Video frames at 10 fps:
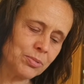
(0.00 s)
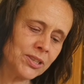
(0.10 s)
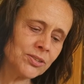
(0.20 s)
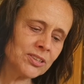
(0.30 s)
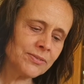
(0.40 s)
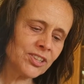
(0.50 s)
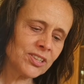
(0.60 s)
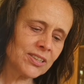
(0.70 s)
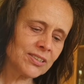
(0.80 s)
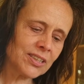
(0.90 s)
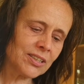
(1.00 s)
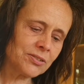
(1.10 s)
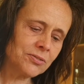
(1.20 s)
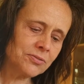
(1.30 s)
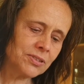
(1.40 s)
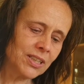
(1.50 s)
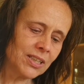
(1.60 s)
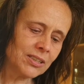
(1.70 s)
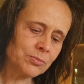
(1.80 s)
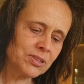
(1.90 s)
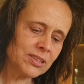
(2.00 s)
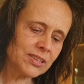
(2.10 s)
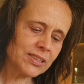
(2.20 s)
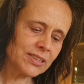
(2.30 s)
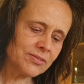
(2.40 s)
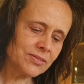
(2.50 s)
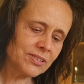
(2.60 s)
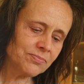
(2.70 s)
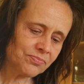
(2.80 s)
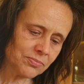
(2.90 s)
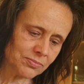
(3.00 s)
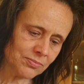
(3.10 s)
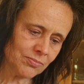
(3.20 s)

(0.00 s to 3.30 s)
Petrus aber stand auf mit den Elfen,